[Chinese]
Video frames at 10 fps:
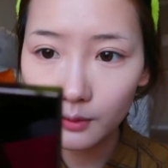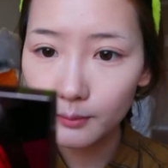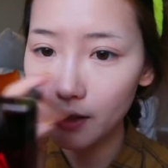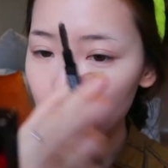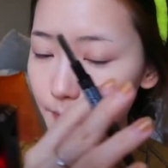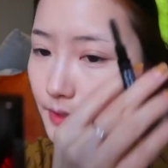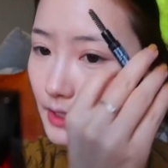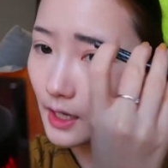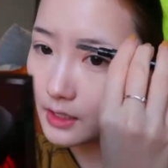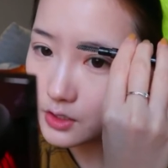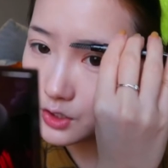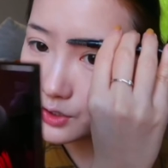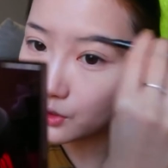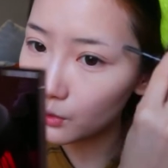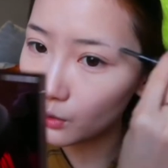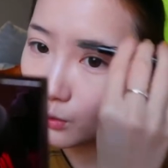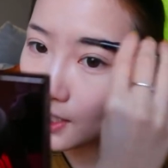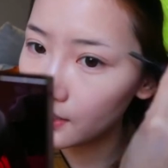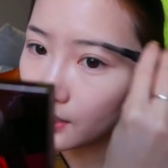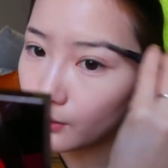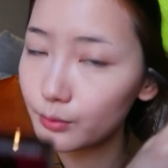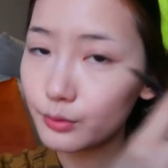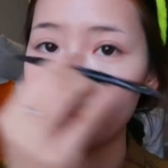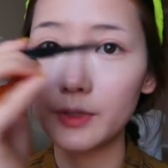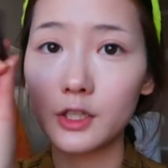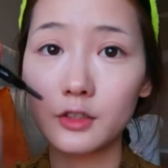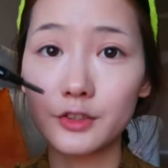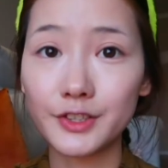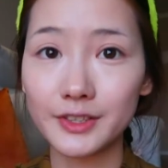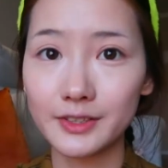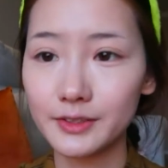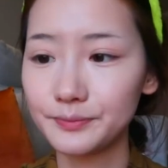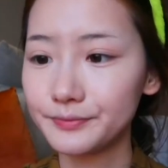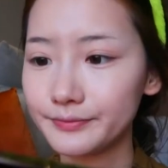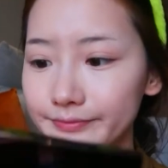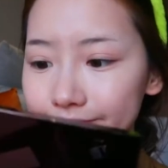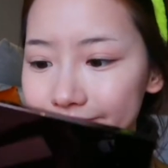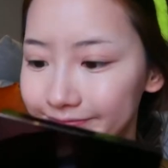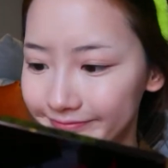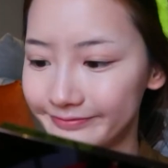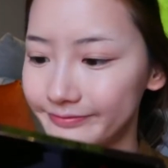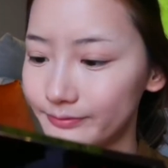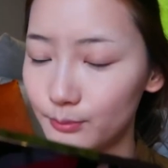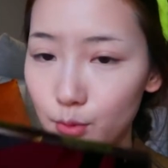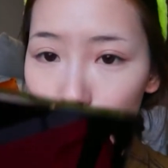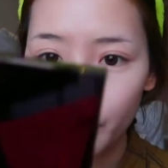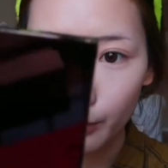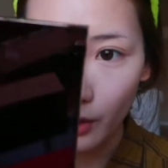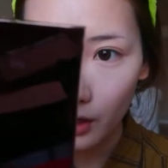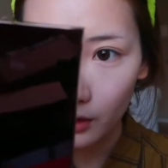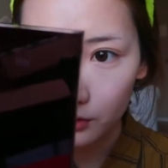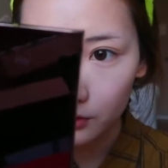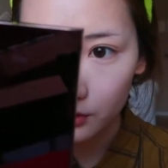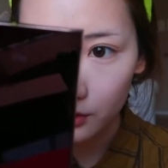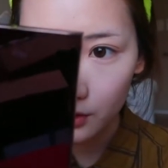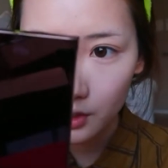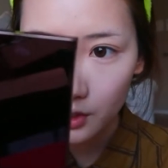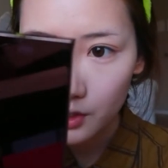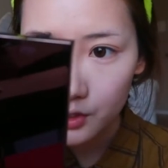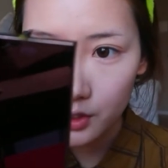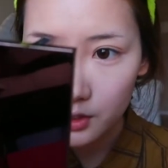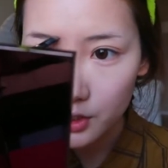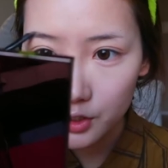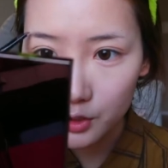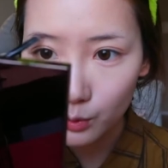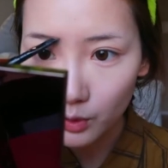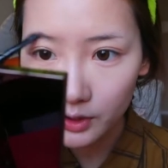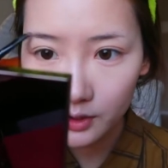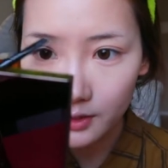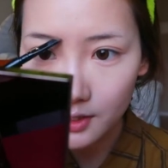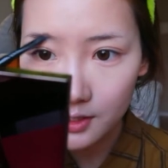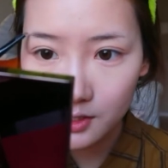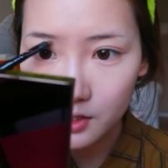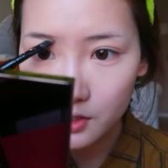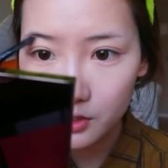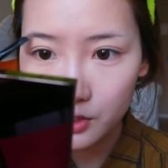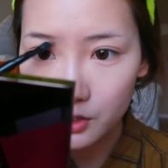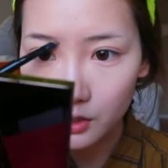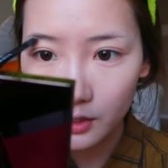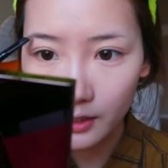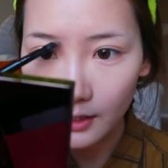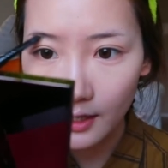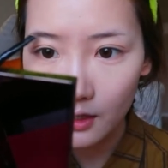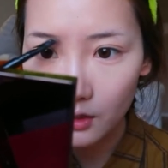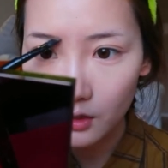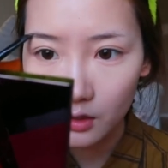眉笔还是万年不变的这个 Bobbi Brown，这是我的第四支了，应该。